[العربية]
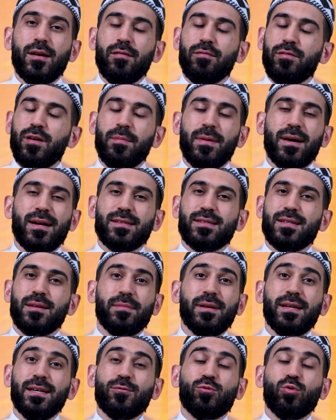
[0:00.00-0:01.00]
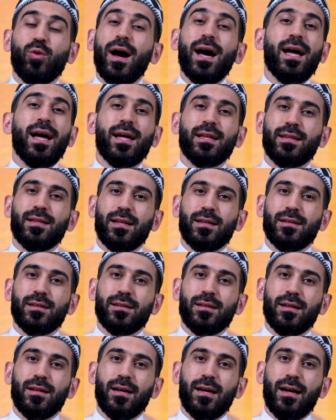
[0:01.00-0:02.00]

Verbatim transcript: فما سمعت أحدا